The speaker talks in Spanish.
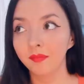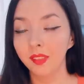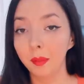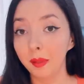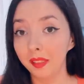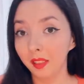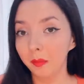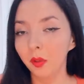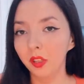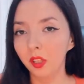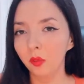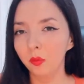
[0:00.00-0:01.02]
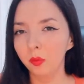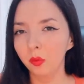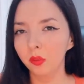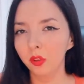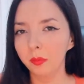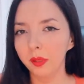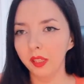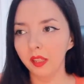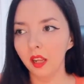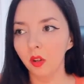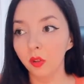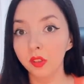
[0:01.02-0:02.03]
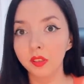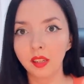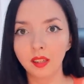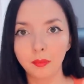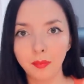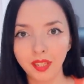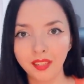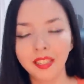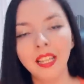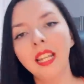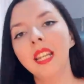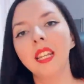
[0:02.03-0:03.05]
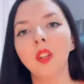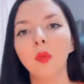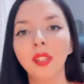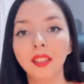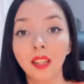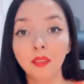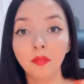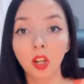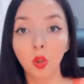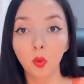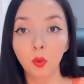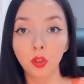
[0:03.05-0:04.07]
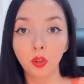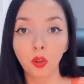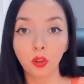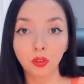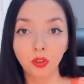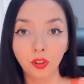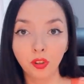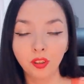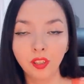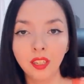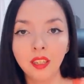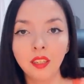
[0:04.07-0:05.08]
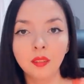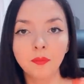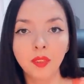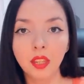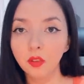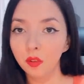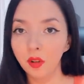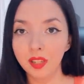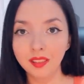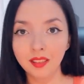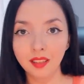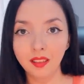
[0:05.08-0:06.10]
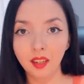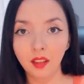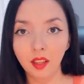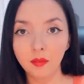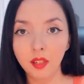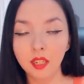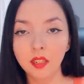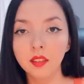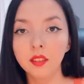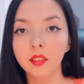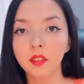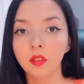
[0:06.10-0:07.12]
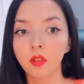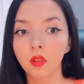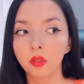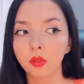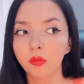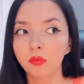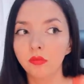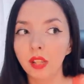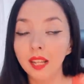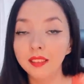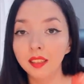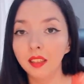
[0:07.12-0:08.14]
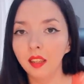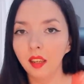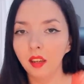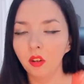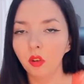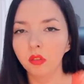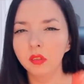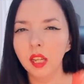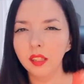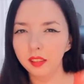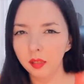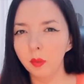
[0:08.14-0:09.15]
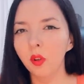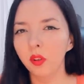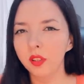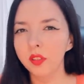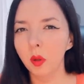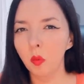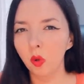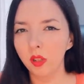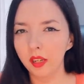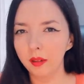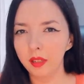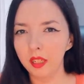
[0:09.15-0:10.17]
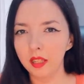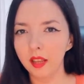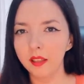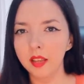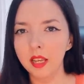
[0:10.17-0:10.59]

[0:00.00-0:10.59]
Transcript: dependemos en algún punto para que las cosas salgan bien y no están bajo nuestro control, eso nos hace sentir débiles, nos hace que contactemos con esa vulnerabilidad.